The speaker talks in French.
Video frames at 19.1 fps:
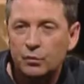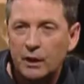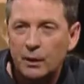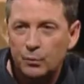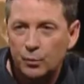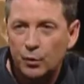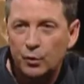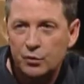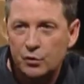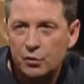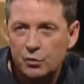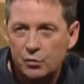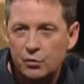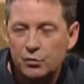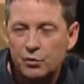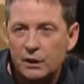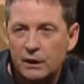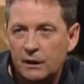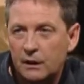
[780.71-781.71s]
cas, pour ce mm.
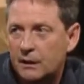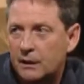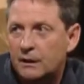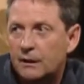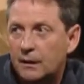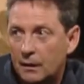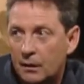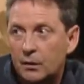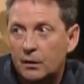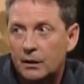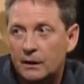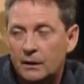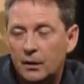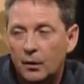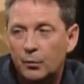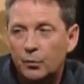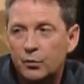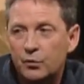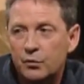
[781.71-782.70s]
sujet qui était, hein, qui était
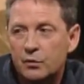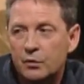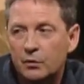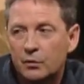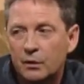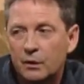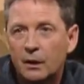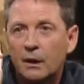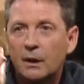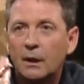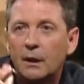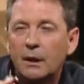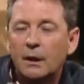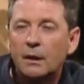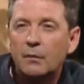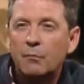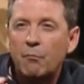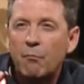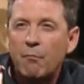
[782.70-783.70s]
en plus. Et est-ce
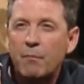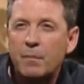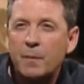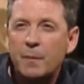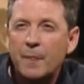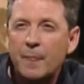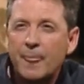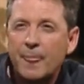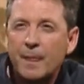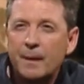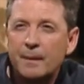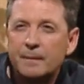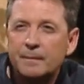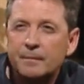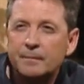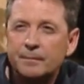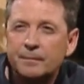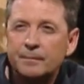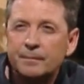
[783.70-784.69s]
que c'est -ce c'est un discours
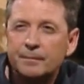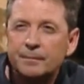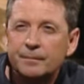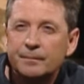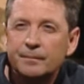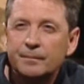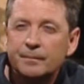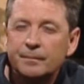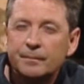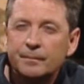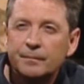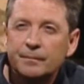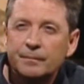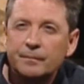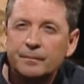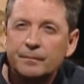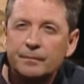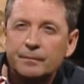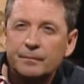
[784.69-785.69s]
qu'on vous a tenu
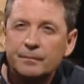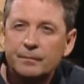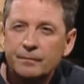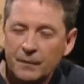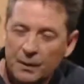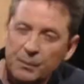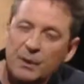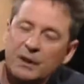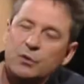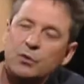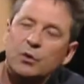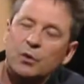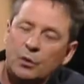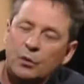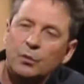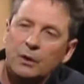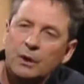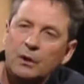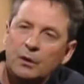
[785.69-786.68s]
Ou est-ce que c'est quelque bien chose Bien
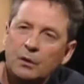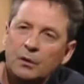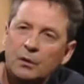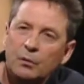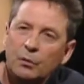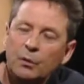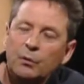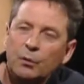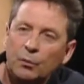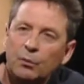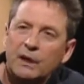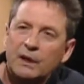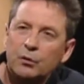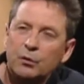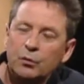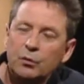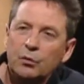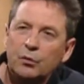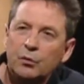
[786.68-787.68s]
sûr, oui. Oui, on me l'a
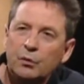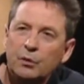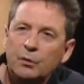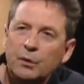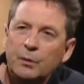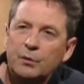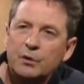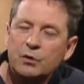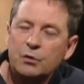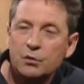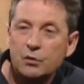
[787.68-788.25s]
tenu. Oui, parce que